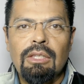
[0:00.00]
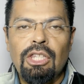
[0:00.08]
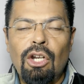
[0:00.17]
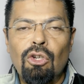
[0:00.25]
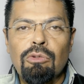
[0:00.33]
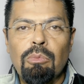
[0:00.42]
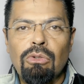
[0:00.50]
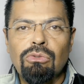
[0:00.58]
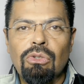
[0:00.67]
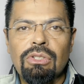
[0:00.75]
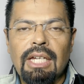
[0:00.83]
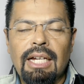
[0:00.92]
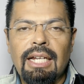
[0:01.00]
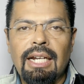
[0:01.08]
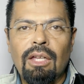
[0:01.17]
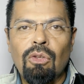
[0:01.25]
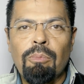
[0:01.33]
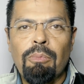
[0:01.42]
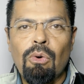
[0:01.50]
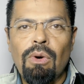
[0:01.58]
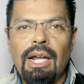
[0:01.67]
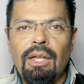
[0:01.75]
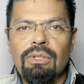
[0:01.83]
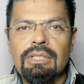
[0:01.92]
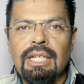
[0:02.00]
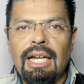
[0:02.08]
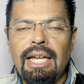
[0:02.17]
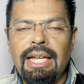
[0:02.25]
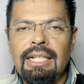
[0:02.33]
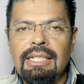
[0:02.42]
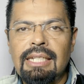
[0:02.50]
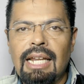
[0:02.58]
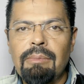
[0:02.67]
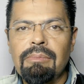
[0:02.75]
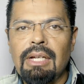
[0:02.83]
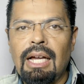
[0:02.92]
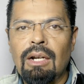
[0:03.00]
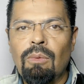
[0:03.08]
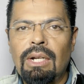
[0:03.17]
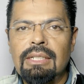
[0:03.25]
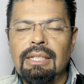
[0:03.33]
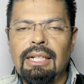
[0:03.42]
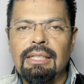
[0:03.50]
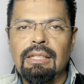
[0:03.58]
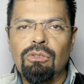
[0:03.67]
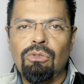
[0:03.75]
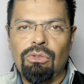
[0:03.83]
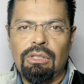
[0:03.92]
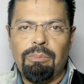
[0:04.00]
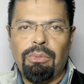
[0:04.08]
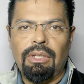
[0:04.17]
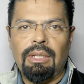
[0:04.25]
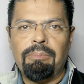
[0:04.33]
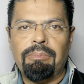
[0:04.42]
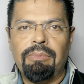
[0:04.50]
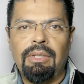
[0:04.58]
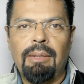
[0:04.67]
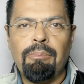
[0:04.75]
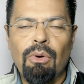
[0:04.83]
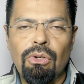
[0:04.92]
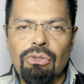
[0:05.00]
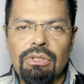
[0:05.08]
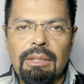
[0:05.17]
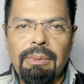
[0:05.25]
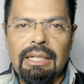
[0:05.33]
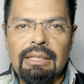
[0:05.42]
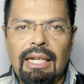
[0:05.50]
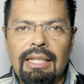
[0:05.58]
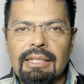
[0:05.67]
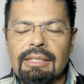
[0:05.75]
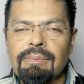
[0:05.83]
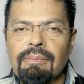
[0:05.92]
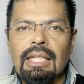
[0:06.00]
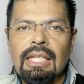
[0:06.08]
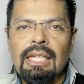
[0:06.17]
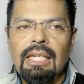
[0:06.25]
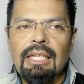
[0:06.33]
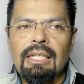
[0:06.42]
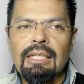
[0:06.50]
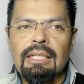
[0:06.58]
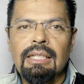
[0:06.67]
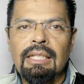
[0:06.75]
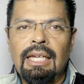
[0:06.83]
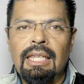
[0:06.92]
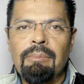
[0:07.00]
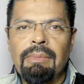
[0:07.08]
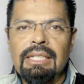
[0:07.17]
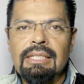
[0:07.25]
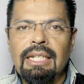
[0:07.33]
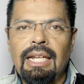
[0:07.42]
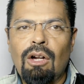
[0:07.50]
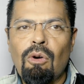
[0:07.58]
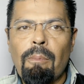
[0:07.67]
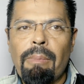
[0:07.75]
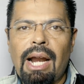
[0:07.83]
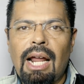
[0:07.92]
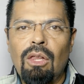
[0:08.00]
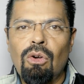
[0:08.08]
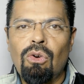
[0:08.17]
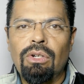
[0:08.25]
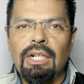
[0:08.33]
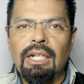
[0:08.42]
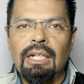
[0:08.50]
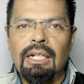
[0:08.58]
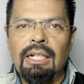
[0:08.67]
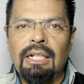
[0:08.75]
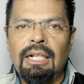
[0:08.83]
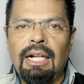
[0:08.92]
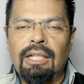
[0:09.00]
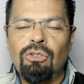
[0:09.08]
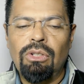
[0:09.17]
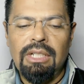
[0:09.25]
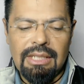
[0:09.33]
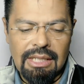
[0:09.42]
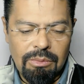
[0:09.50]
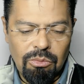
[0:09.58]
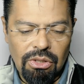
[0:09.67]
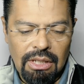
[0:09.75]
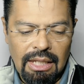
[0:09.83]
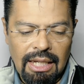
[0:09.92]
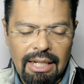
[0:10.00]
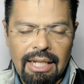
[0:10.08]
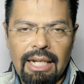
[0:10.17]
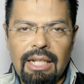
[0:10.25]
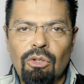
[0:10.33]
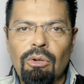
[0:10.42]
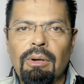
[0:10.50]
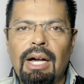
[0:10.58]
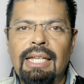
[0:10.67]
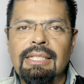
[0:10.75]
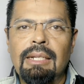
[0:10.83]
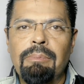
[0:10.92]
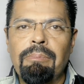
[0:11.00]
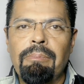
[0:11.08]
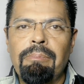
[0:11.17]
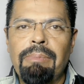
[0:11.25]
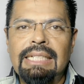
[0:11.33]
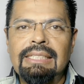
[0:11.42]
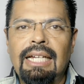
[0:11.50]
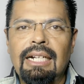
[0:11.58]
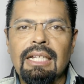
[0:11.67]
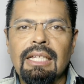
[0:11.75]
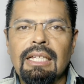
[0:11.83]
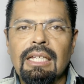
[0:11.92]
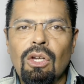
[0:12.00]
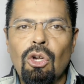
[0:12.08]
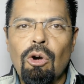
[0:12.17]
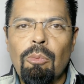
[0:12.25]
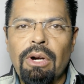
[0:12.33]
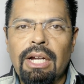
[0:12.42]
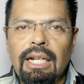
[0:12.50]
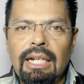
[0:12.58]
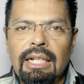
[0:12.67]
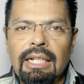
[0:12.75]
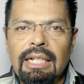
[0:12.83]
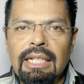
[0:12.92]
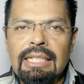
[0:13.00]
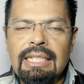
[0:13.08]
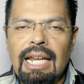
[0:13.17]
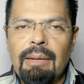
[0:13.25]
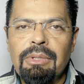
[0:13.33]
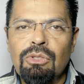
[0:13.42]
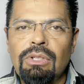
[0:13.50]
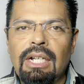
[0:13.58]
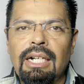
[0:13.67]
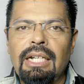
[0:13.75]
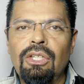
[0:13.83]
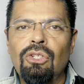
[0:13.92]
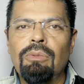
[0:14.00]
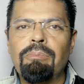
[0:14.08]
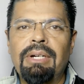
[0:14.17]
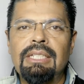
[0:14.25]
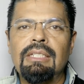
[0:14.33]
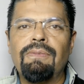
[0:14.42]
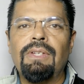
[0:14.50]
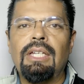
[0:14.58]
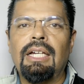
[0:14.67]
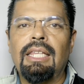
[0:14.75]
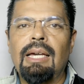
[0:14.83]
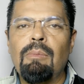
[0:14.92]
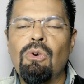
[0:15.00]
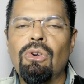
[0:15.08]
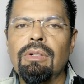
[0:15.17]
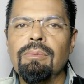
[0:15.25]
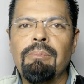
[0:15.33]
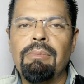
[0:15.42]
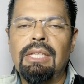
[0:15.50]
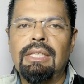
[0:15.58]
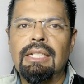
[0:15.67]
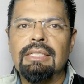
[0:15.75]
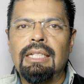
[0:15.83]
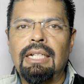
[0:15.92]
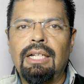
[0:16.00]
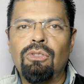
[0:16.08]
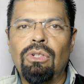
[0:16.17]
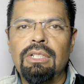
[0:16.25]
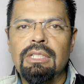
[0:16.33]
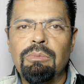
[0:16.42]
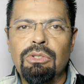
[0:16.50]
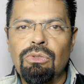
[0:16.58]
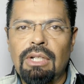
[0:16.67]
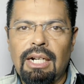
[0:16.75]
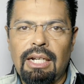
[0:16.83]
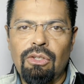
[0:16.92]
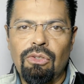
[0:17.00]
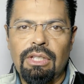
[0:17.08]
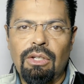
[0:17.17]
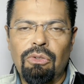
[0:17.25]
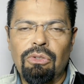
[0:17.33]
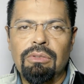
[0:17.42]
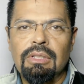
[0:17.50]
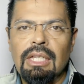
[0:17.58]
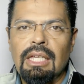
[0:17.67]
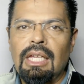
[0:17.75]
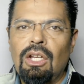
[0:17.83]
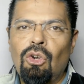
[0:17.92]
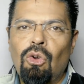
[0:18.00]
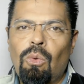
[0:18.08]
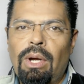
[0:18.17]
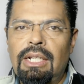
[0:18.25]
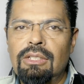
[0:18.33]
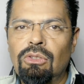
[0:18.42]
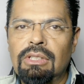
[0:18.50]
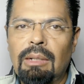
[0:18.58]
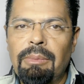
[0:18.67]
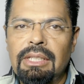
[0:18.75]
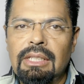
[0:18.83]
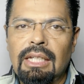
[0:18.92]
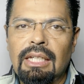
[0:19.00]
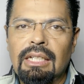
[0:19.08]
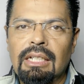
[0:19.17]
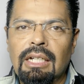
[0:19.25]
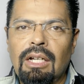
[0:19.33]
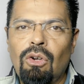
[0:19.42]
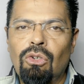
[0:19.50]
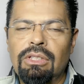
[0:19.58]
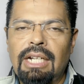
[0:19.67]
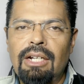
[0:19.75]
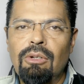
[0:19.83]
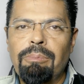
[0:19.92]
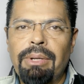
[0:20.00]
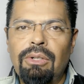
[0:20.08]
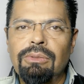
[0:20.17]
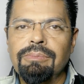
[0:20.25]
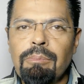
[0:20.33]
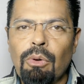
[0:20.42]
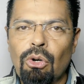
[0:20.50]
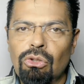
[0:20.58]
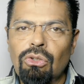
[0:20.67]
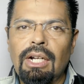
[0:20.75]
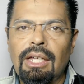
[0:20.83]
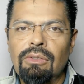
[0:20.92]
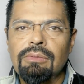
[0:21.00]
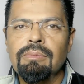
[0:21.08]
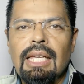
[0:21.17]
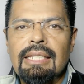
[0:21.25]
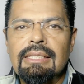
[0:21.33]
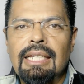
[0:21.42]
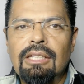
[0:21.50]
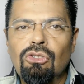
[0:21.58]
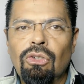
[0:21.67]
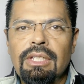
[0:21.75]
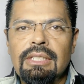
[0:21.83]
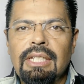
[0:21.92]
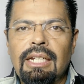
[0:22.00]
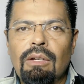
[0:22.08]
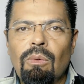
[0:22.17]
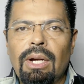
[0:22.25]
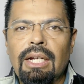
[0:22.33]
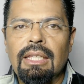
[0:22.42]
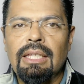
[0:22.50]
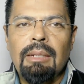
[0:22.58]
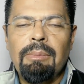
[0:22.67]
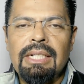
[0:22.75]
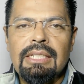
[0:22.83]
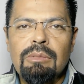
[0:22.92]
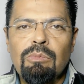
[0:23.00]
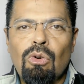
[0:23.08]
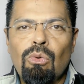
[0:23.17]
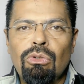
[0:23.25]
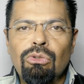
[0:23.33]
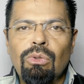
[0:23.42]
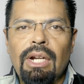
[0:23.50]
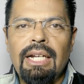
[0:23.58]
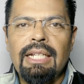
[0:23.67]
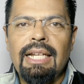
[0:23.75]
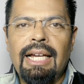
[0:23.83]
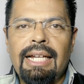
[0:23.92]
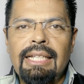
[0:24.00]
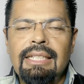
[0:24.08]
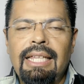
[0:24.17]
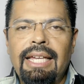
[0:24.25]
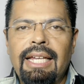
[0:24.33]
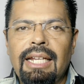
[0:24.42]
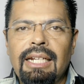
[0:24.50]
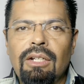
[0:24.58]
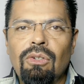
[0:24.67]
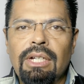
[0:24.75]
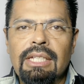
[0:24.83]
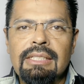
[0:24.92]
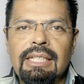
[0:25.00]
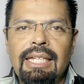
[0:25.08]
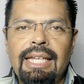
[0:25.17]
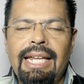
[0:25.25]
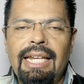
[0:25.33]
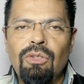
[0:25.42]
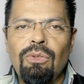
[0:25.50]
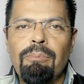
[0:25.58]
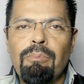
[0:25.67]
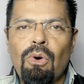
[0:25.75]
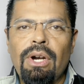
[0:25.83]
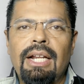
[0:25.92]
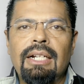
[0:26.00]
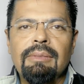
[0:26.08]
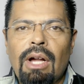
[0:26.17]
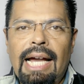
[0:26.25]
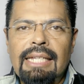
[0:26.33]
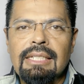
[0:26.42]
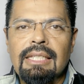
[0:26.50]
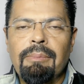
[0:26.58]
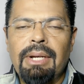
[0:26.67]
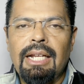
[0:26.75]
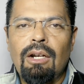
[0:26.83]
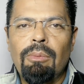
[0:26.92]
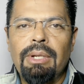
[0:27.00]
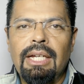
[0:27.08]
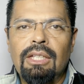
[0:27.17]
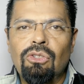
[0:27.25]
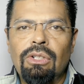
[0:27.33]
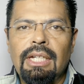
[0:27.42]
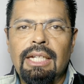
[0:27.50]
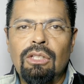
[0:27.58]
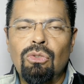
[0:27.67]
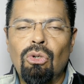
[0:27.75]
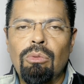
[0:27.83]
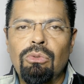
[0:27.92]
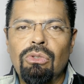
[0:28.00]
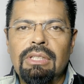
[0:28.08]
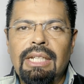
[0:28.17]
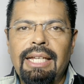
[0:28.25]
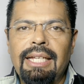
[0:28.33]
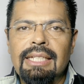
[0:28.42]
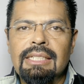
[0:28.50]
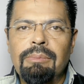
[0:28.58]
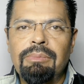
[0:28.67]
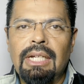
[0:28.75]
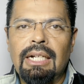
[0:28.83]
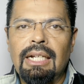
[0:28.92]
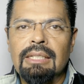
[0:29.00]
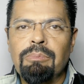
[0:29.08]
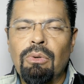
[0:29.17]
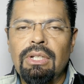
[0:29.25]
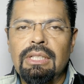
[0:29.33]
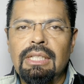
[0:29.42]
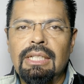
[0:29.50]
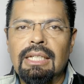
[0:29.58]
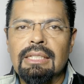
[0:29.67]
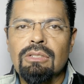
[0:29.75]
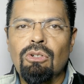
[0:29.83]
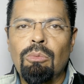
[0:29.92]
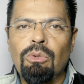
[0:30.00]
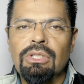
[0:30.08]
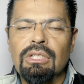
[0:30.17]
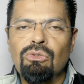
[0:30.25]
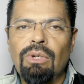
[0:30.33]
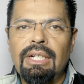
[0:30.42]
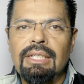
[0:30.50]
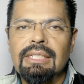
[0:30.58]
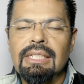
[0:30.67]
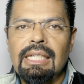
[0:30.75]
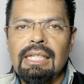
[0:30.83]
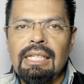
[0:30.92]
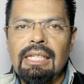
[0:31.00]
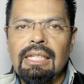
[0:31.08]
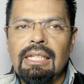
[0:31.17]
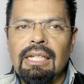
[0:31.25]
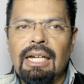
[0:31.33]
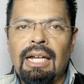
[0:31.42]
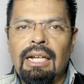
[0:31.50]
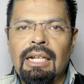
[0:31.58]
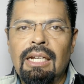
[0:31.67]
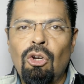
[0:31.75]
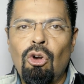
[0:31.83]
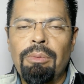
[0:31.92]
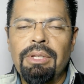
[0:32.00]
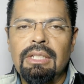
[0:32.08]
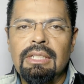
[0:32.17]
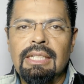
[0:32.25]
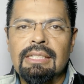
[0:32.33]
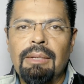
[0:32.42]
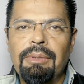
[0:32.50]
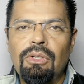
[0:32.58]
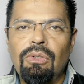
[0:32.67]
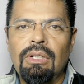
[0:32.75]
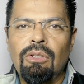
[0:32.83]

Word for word: de los monstruos que han creado. Por un lado está el Islam, al cual se le han dado todo tipo de, apoyos, libertades, y, además se le ha comparado con el catolicismo y han querido hacer pasar como que el Islam es una religión pacífica de amor, mientras que el catolicismo es una religión de odio, lo cual es totalmente contrario, pero por otro lado está todo este lenguaje del marxismo cultural y la agenda de género que están queriendo imponer casi de manera obligatoria que todo el mundo tiene que aceptar las políticas homosexuales y al lobby, ya saben, ¿no?